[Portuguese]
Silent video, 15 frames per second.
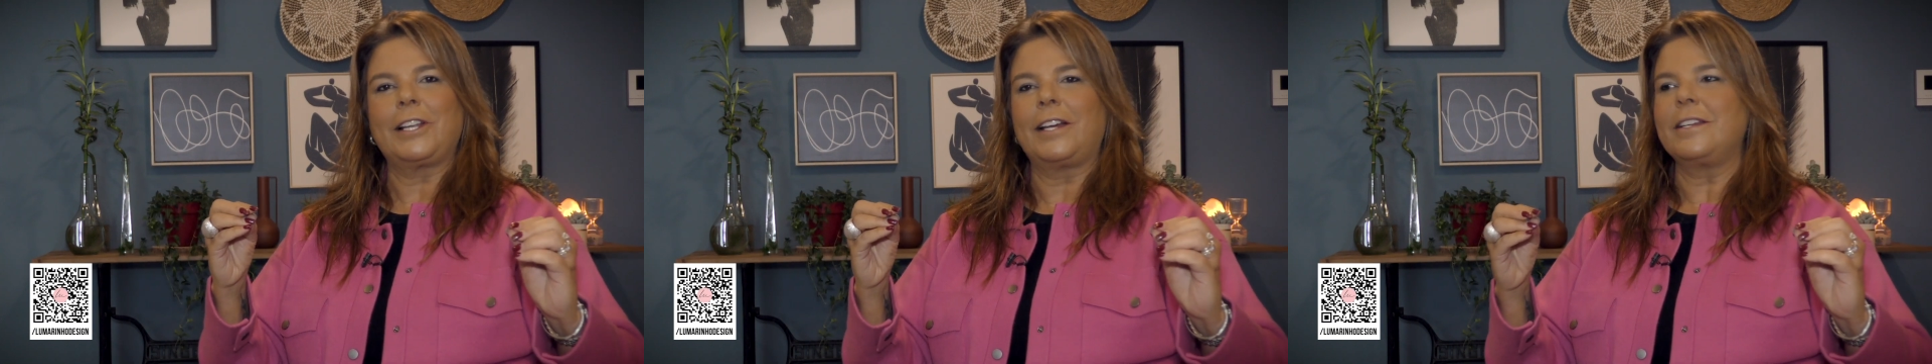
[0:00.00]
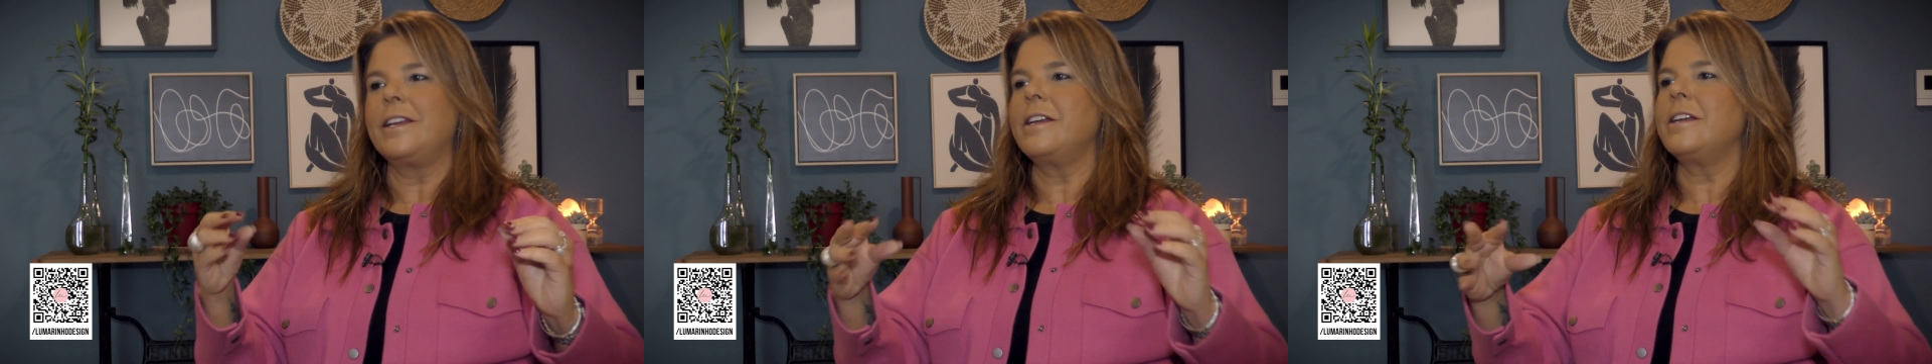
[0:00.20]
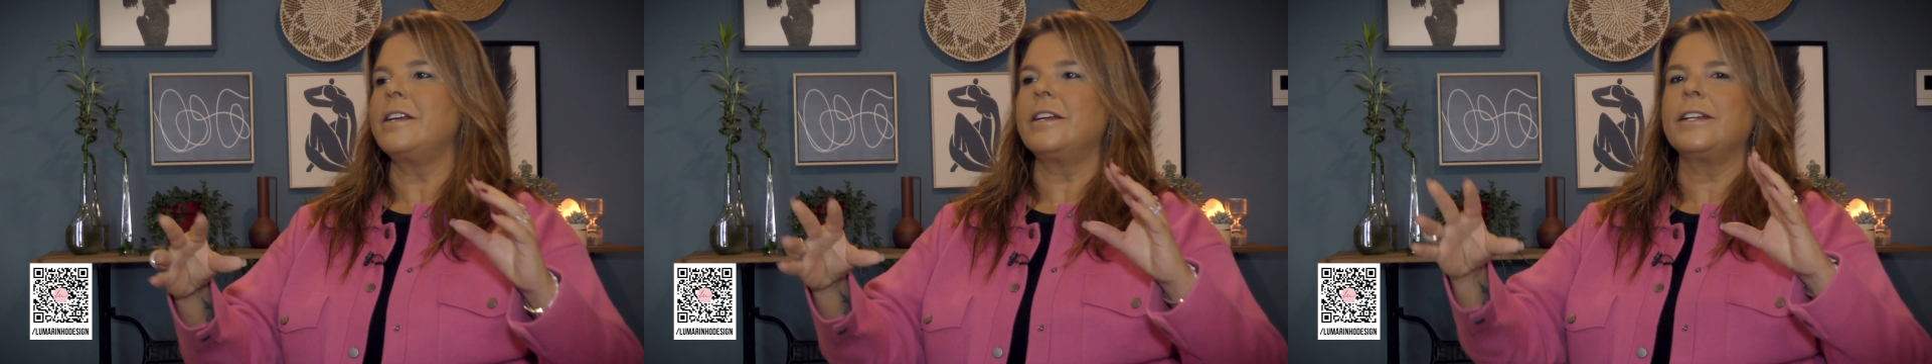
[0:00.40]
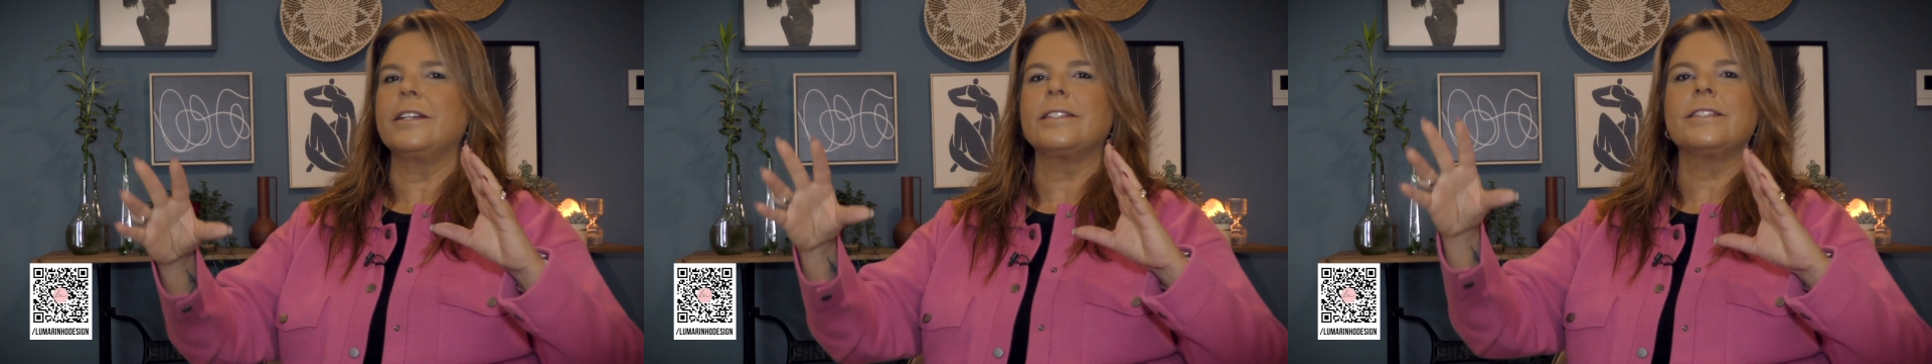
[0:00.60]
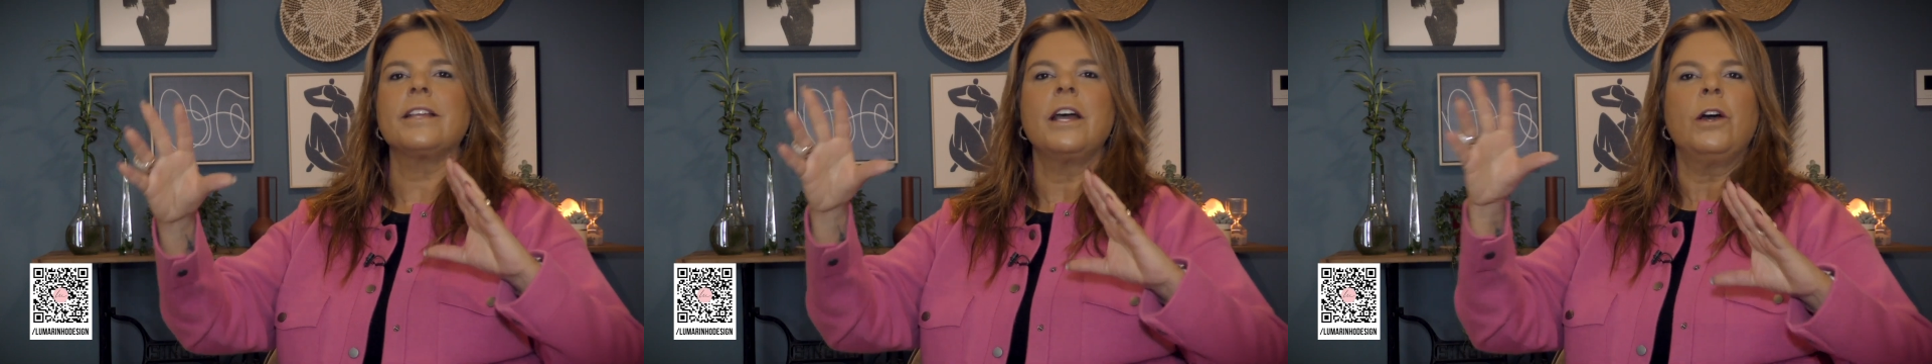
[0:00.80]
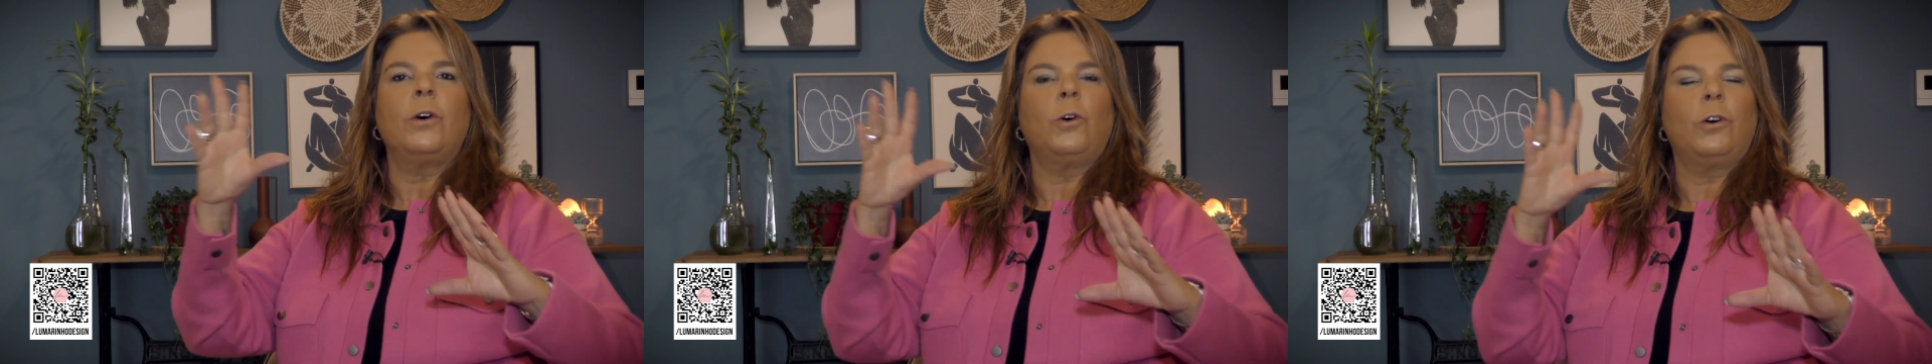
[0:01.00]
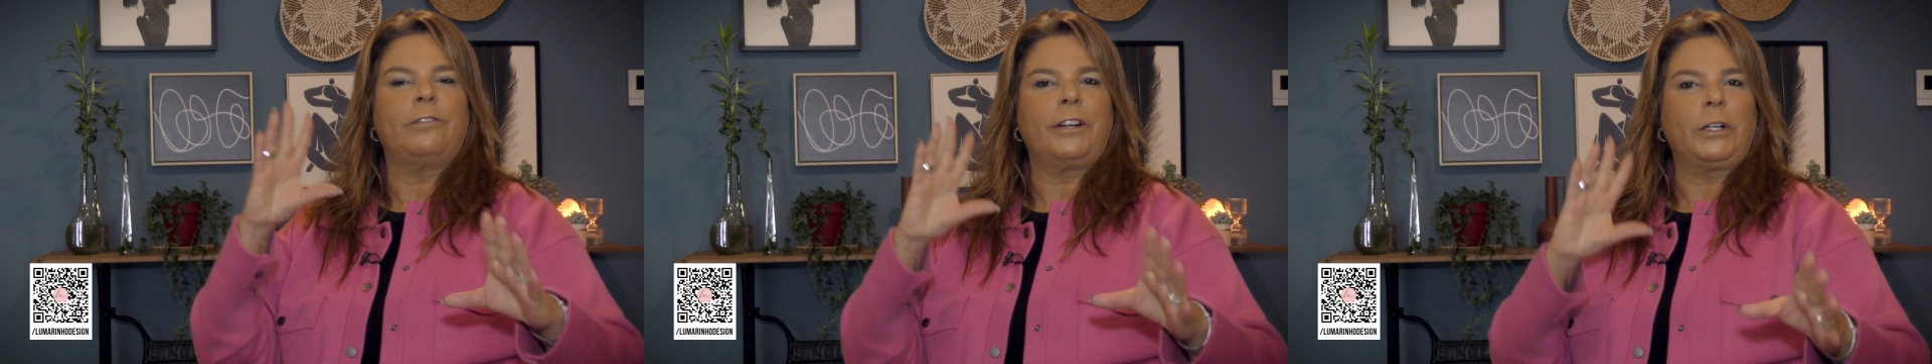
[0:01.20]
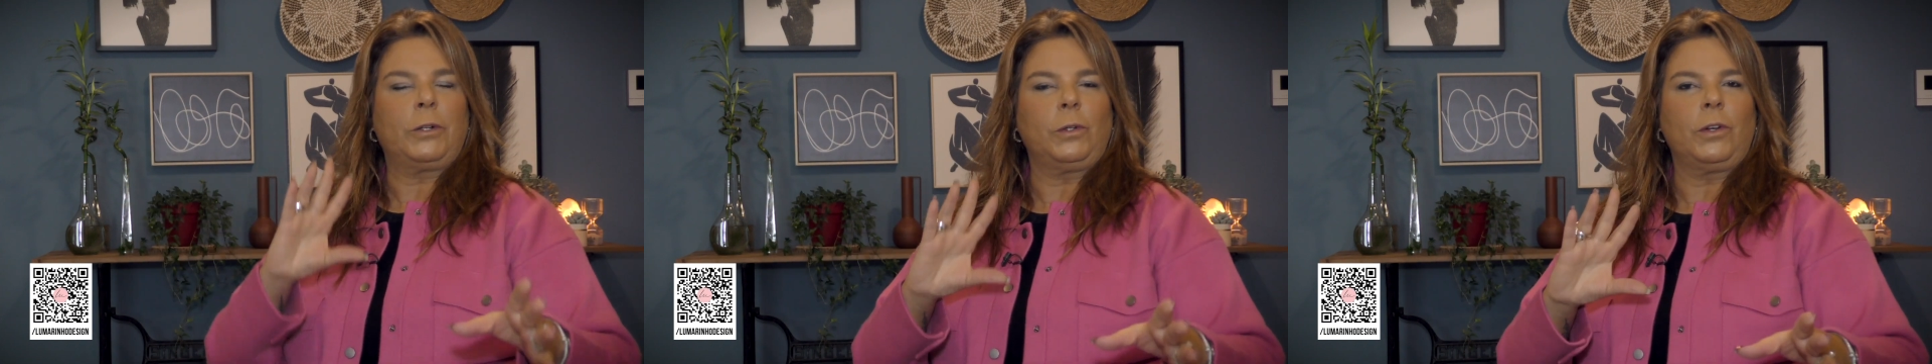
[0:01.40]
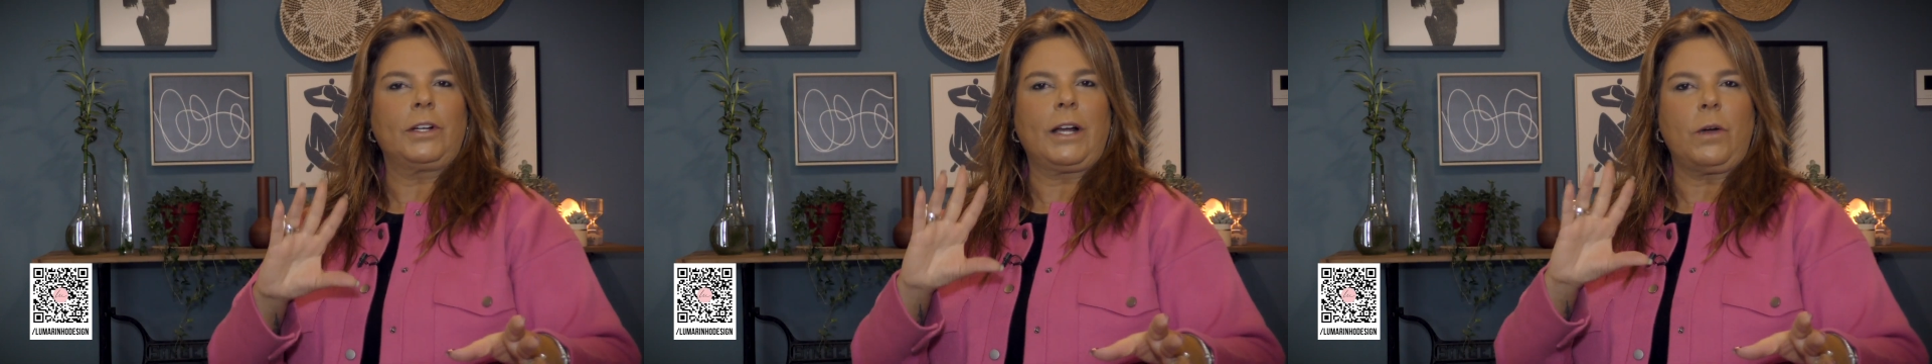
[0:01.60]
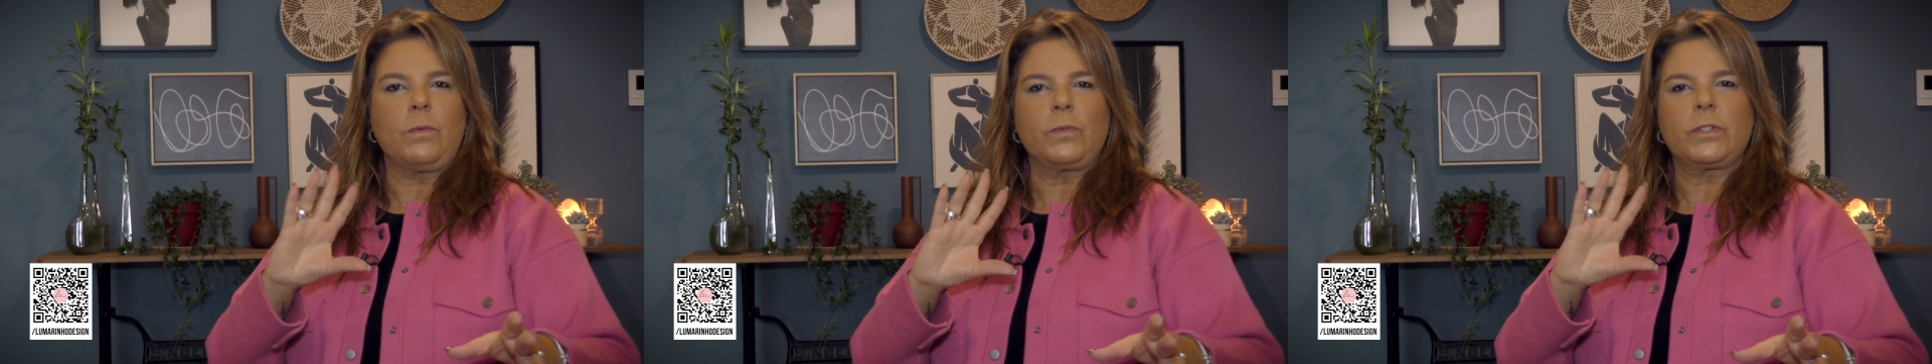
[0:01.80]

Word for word: taillers ou vai colocar um